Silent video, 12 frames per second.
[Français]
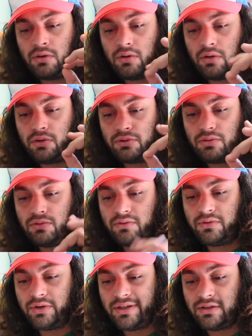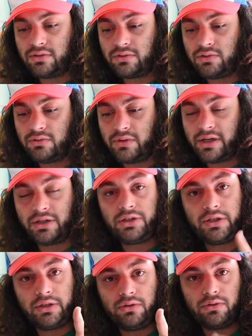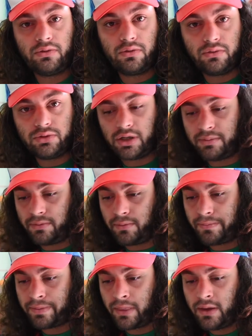On l'en trouve dans les sanctuaires Shinto au Japon.